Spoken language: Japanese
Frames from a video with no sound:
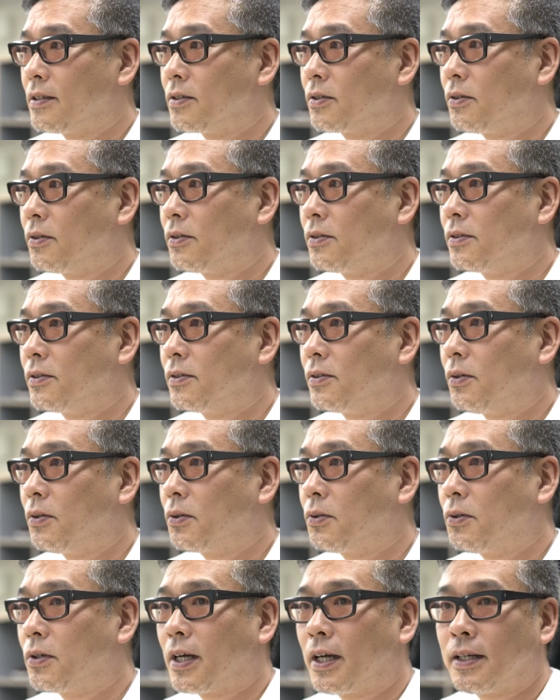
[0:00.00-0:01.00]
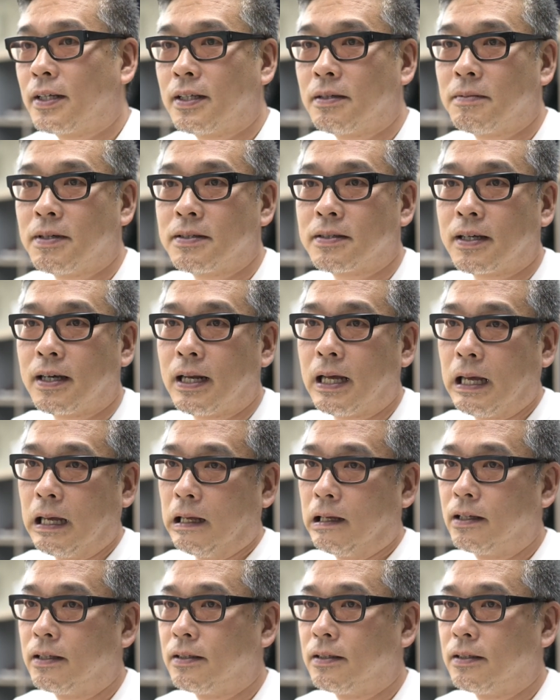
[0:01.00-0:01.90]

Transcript: そういう音を奏でますから